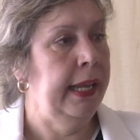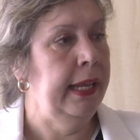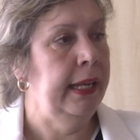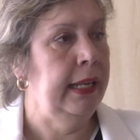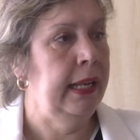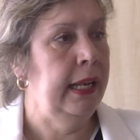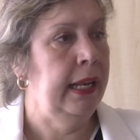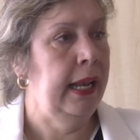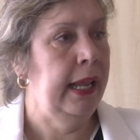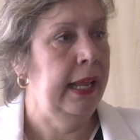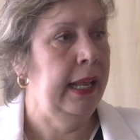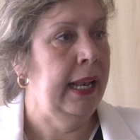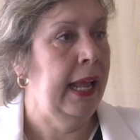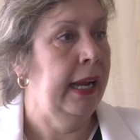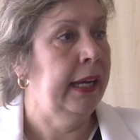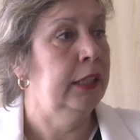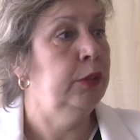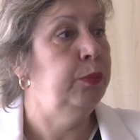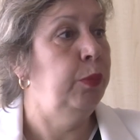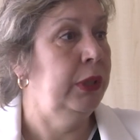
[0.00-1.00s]

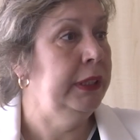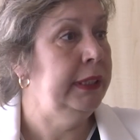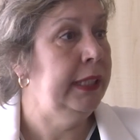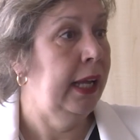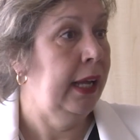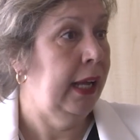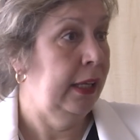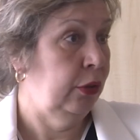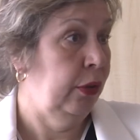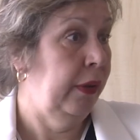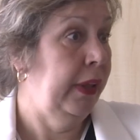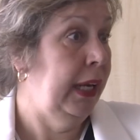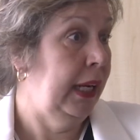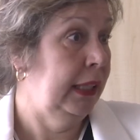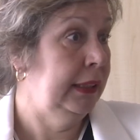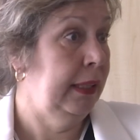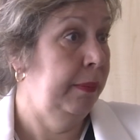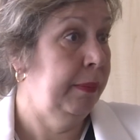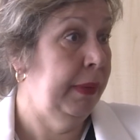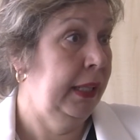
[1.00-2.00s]
la respuesta a todas
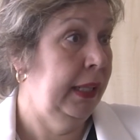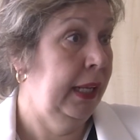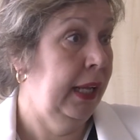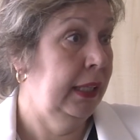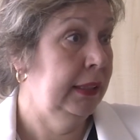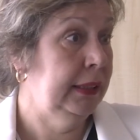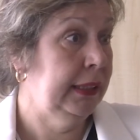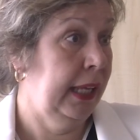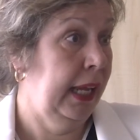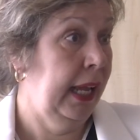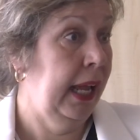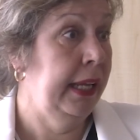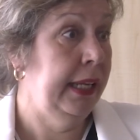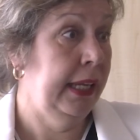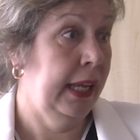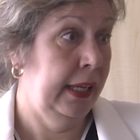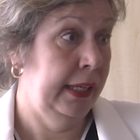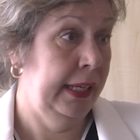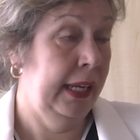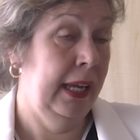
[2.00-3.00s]
las demandas que
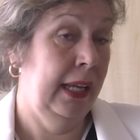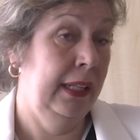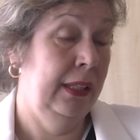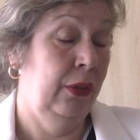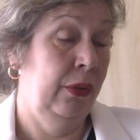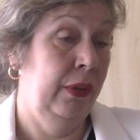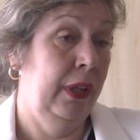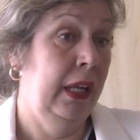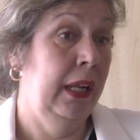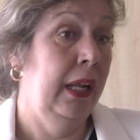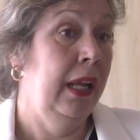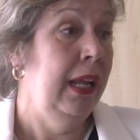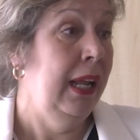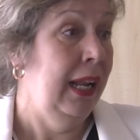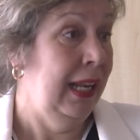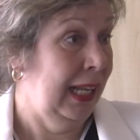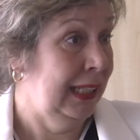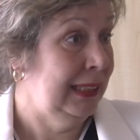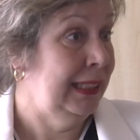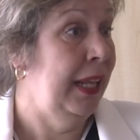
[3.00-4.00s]
haya y a todas
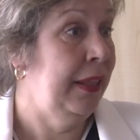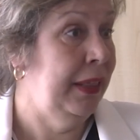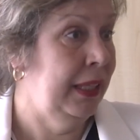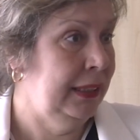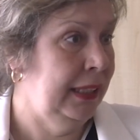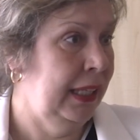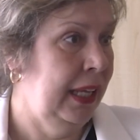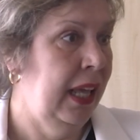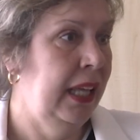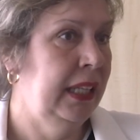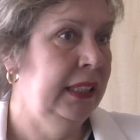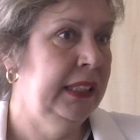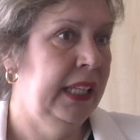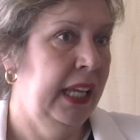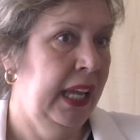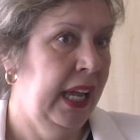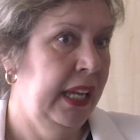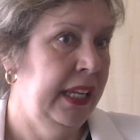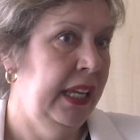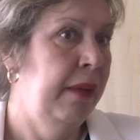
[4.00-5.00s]
las necesidades
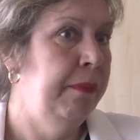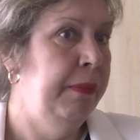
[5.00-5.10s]
que haya.